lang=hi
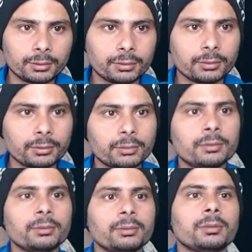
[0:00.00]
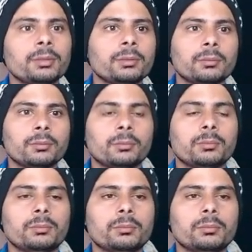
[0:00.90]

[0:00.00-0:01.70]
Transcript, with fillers: वाह बच्चों क्वेश्चन तो बहुत अच्छा है